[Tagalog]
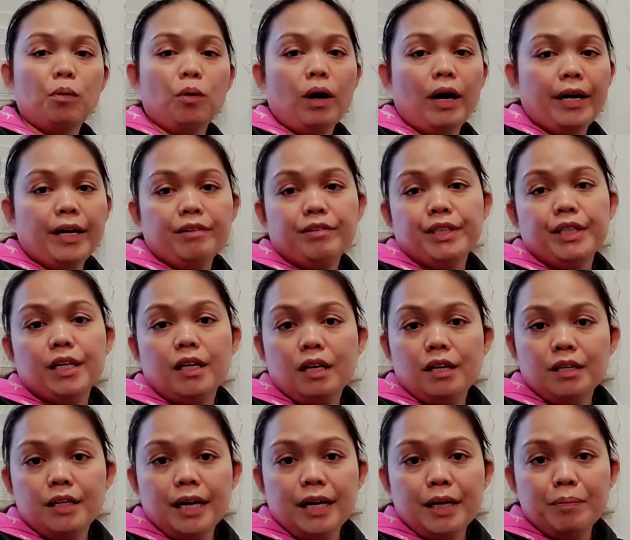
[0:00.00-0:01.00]
po ay
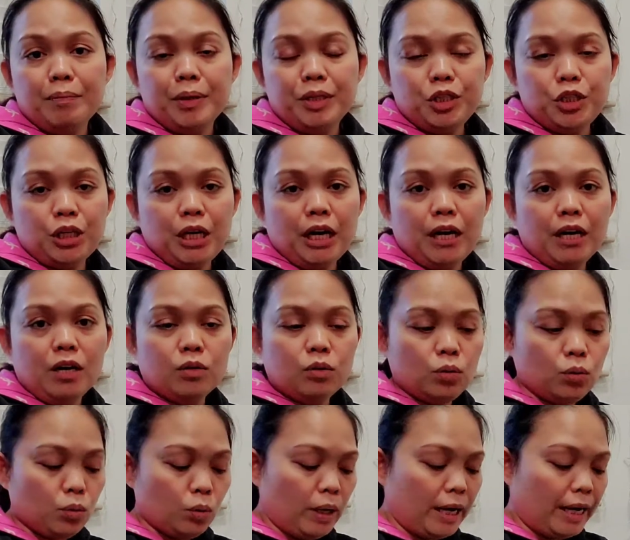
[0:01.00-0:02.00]
regular garbage lang ang
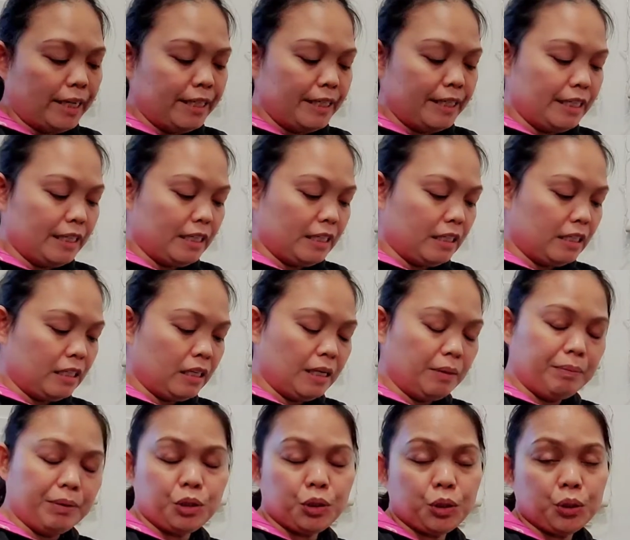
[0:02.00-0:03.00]
kukuhanin ng
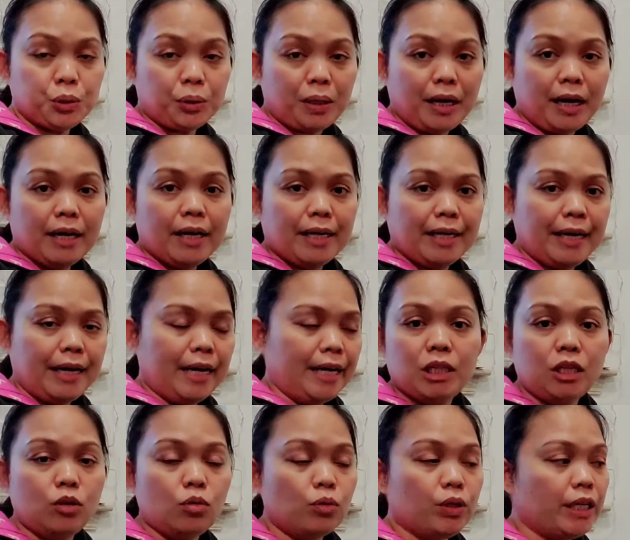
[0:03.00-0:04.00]
garbage truck,
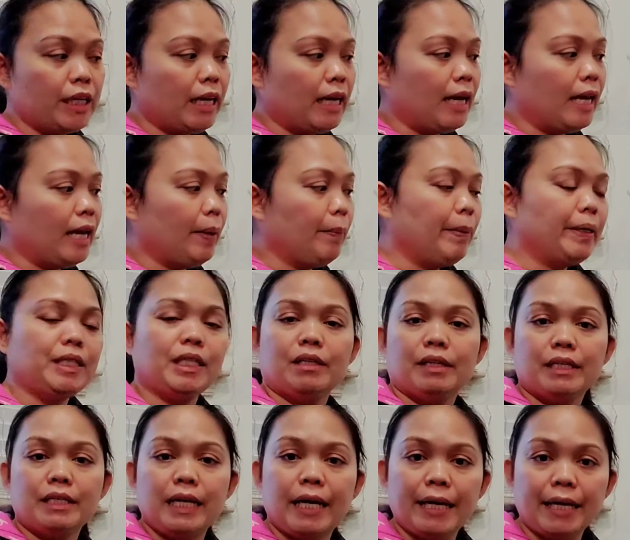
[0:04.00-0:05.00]
kaya hindi ko binilalabas ang
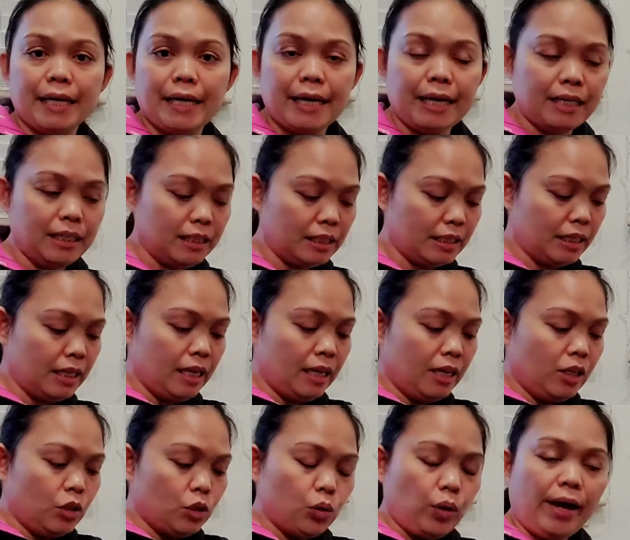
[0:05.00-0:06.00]
recycle.
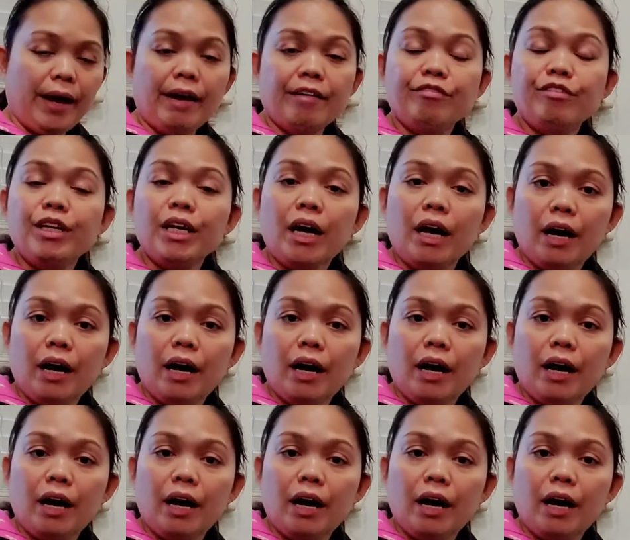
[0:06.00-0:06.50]
So every